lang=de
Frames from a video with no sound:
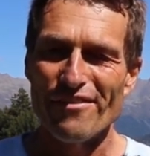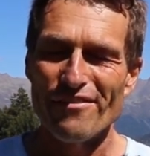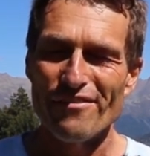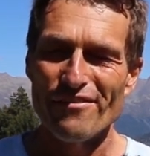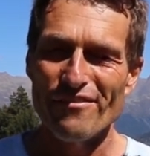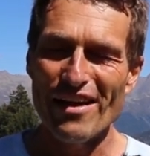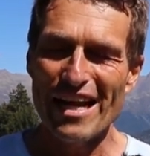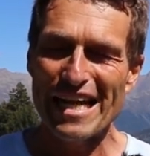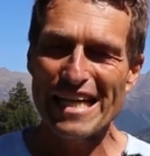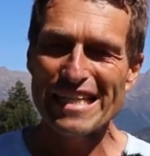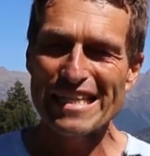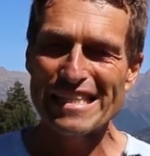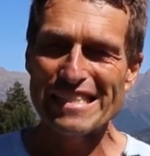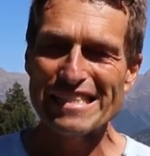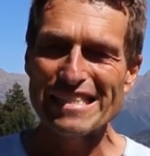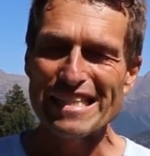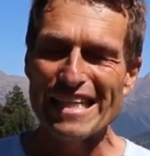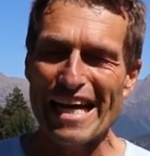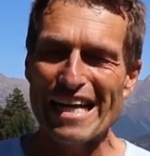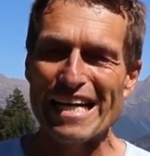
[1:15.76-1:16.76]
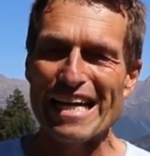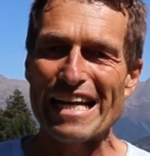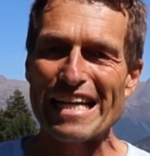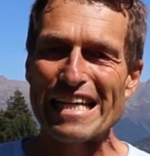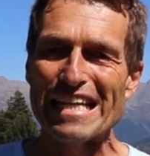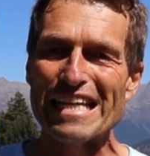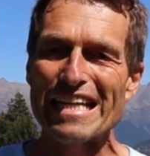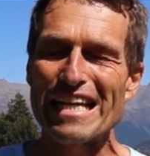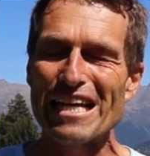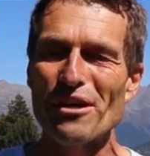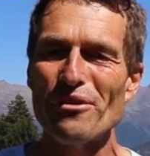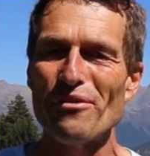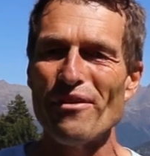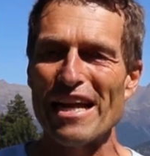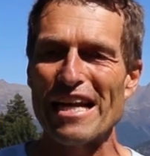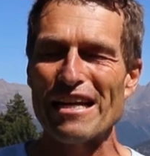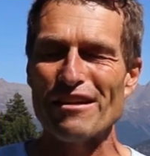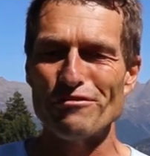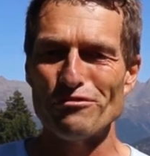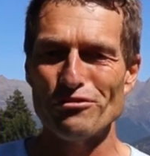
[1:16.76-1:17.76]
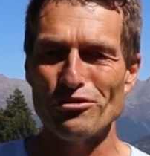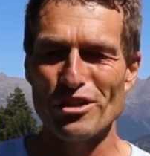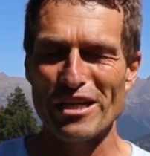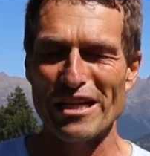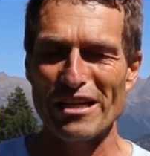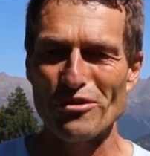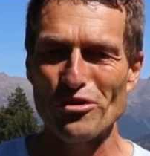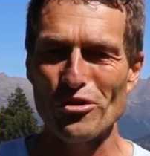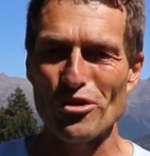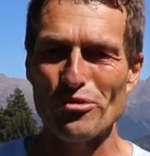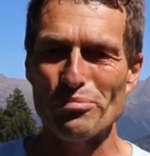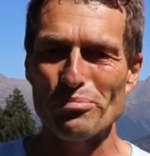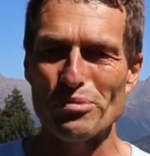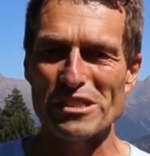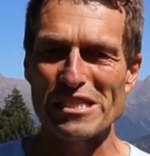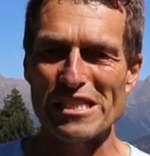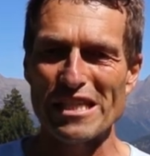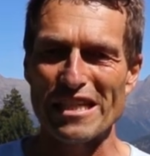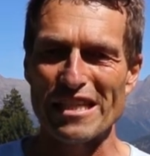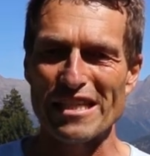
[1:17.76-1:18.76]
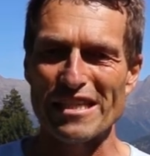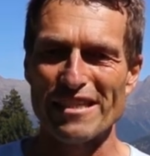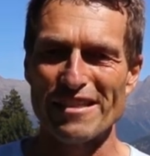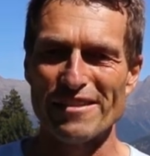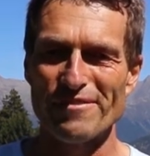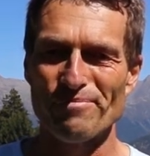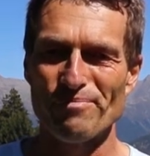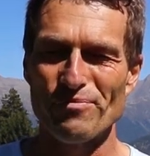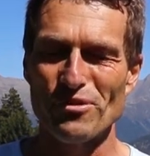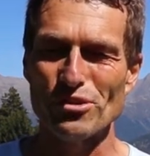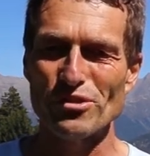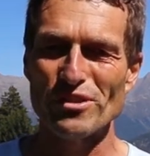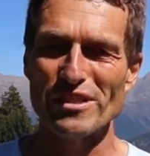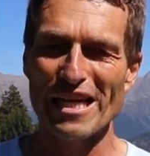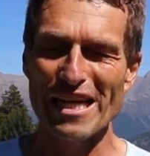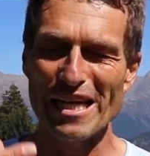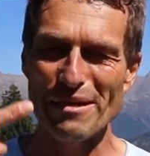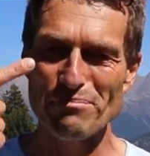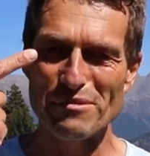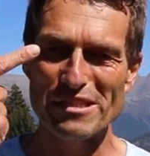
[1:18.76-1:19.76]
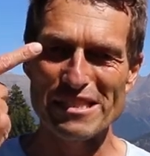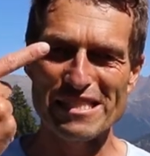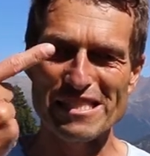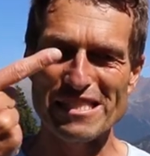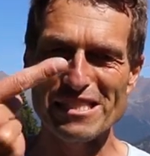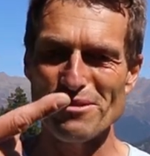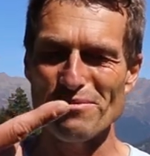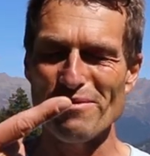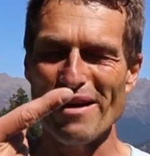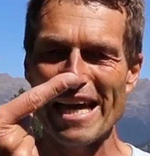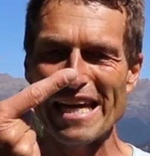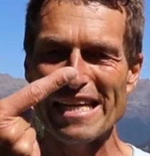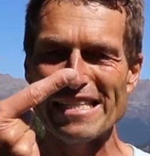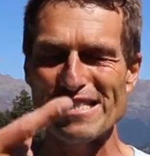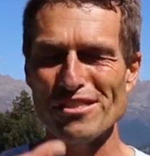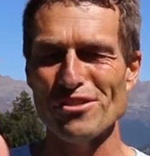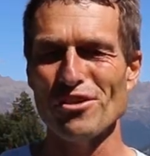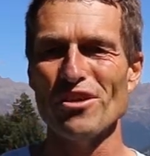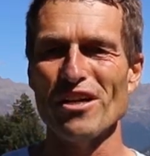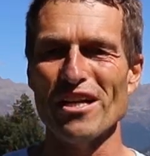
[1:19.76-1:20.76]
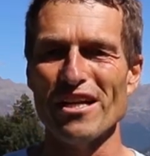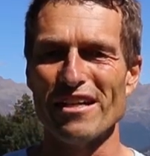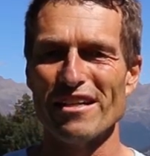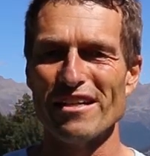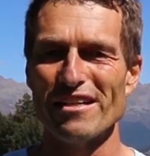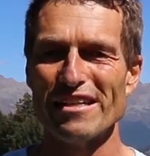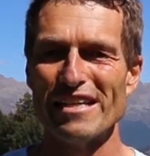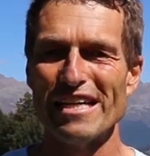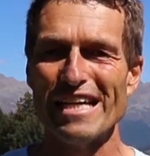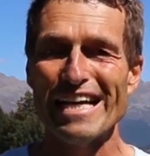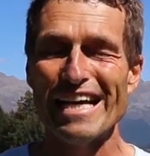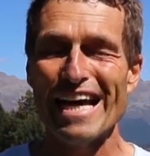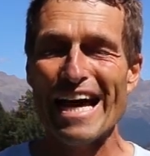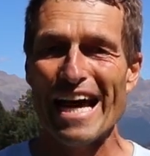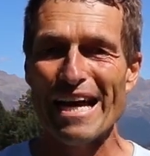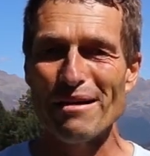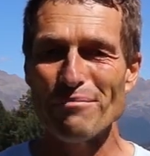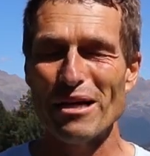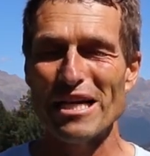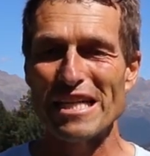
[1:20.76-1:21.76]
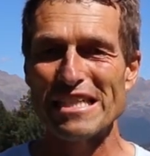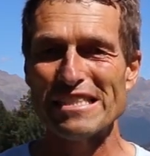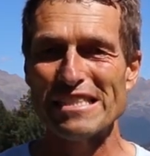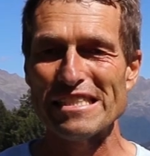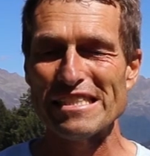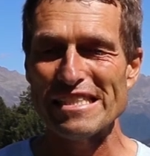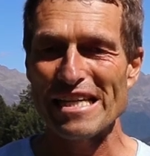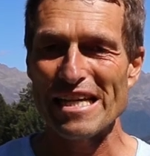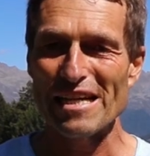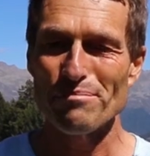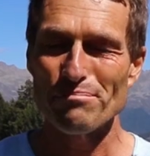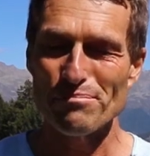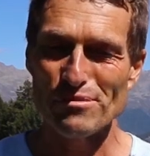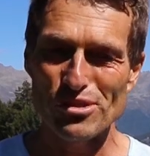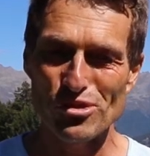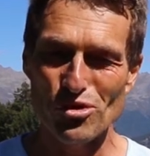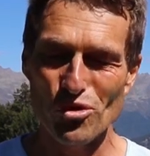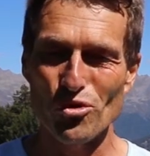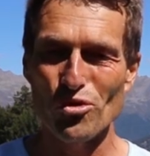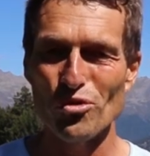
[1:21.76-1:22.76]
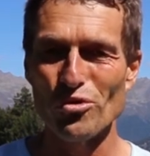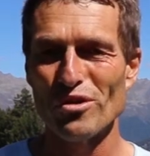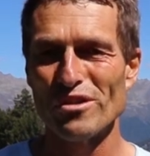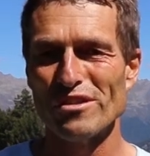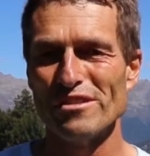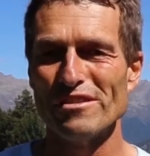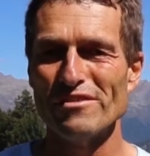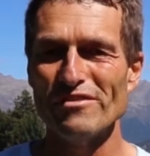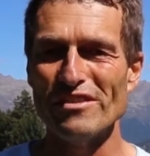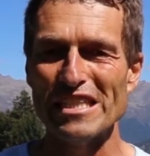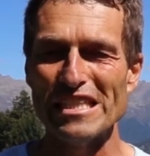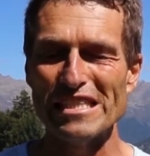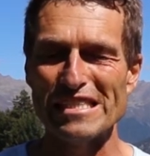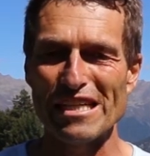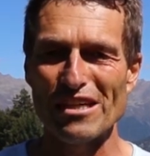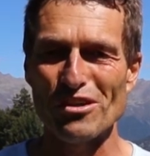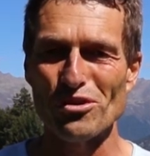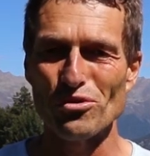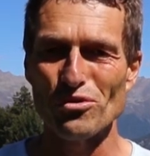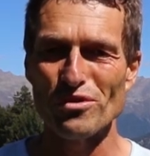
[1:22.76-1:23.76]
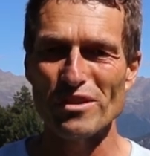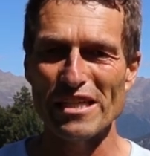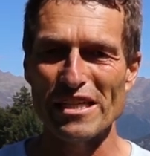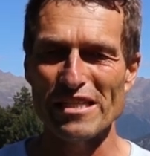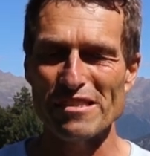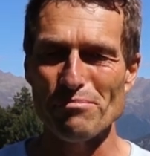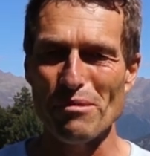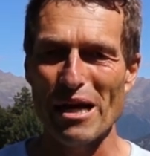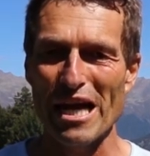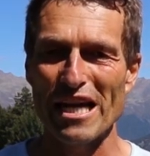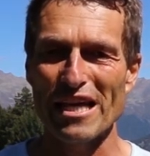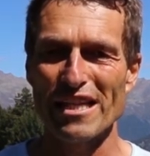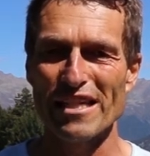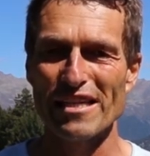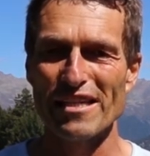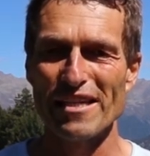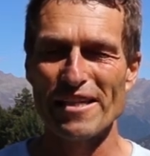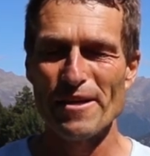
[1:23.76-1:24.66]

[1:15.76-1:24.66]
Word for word: welches die Energiequellen für den Körper sind. Und da gibt es zwei Säulen. Einmal ist es eben so, wie dieser Kunde das macht,